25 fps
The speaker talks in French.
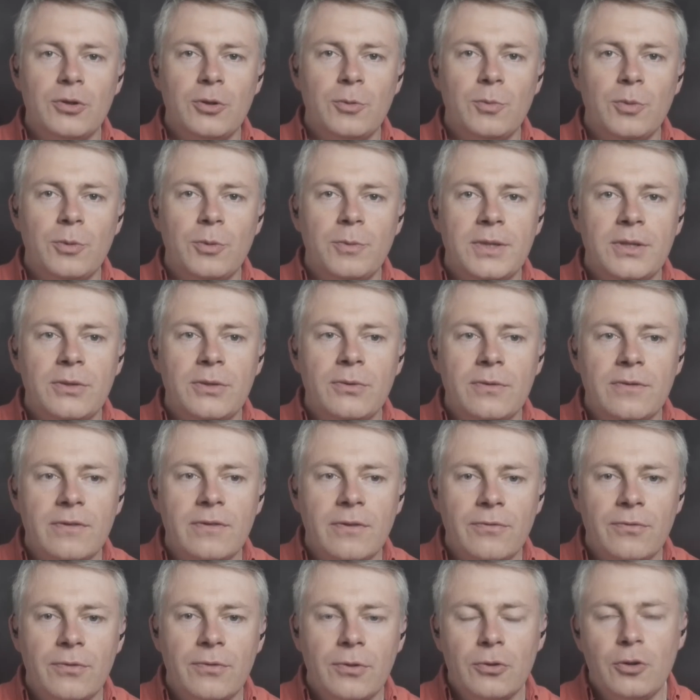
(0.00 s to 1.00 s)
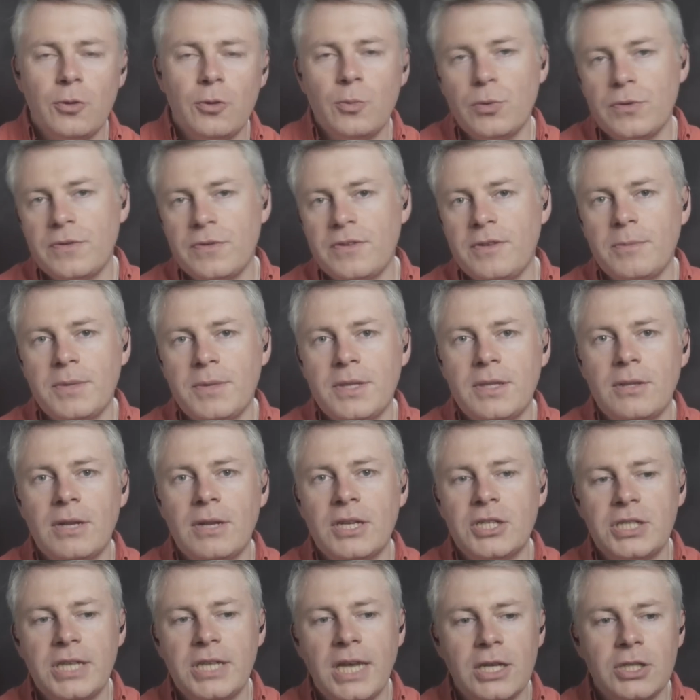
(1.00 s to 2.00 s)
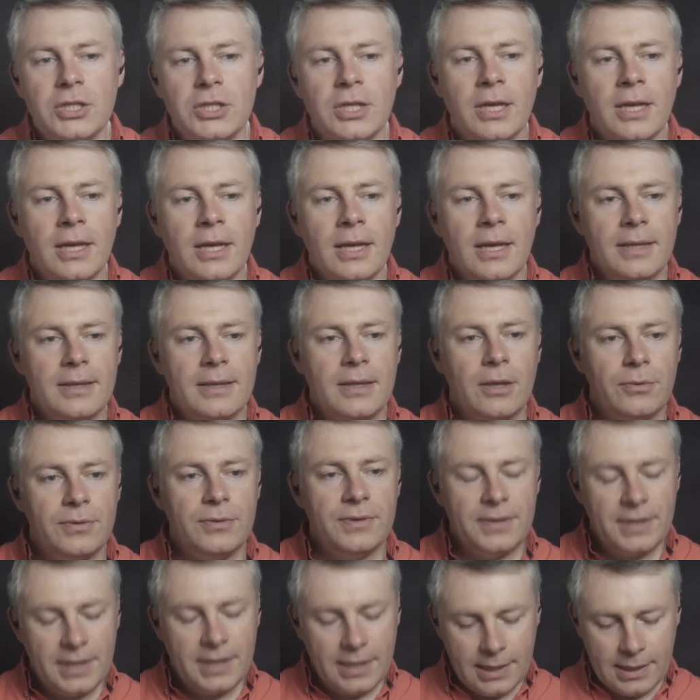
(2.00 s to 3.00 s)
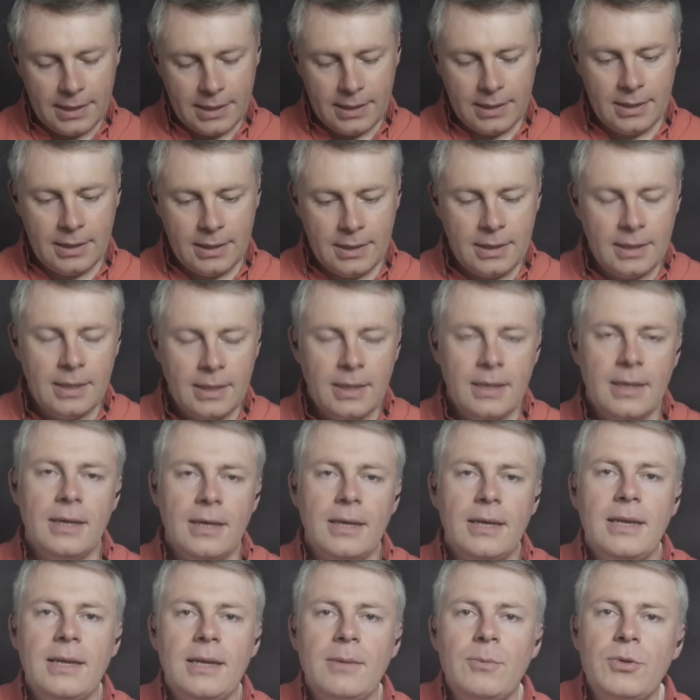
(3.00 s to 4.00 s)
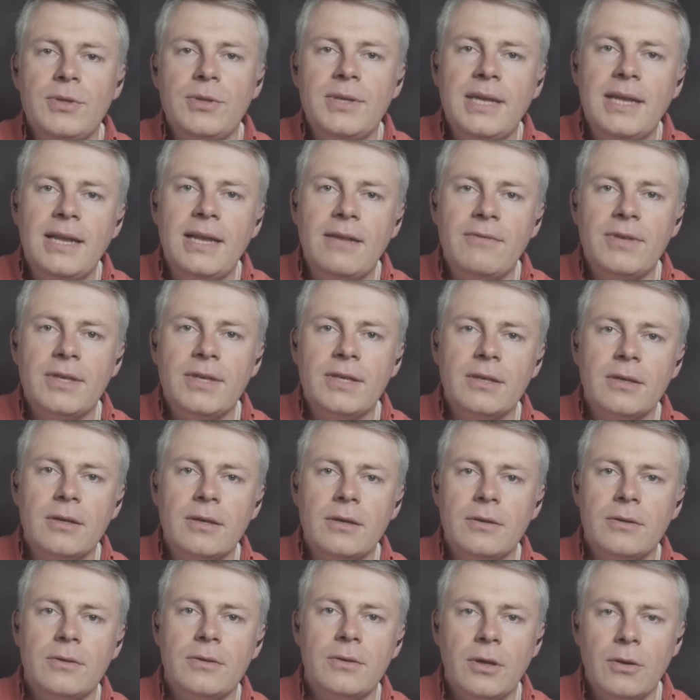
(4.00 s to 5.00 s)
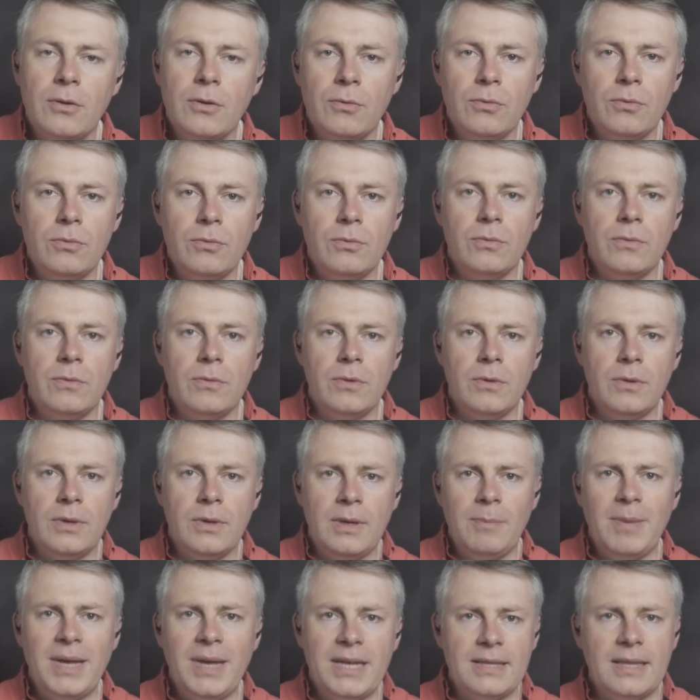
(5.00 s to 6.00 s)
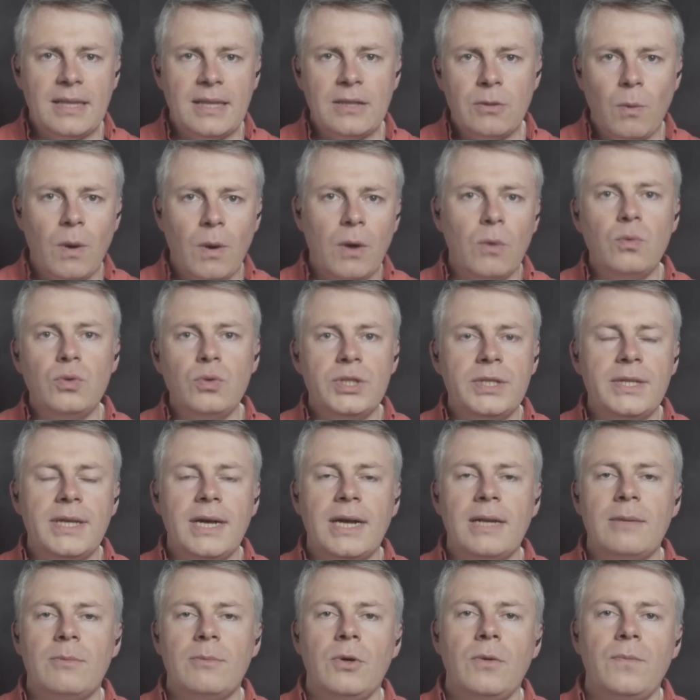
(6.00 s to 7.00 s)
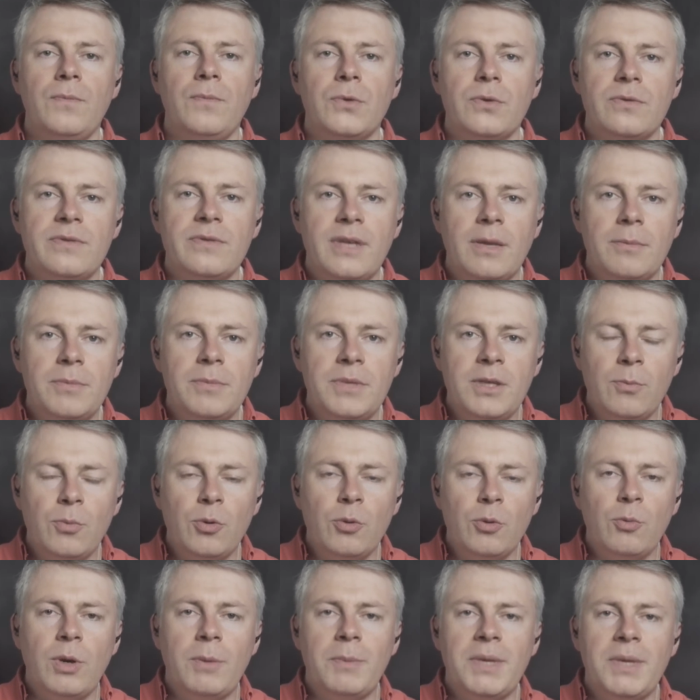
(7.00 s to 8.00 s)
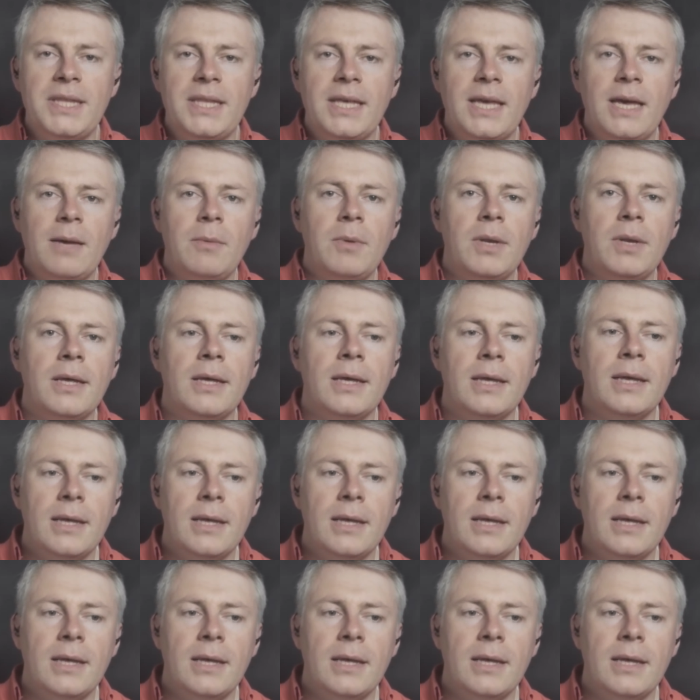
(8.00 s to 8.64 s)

Tu peux mettre deux enfants, tu peux aussi mettre de la charge. Tu as aussi les, les modèles avec un. Les bacs, tu as trois roues généralement, donc c'est un peu moins maniable.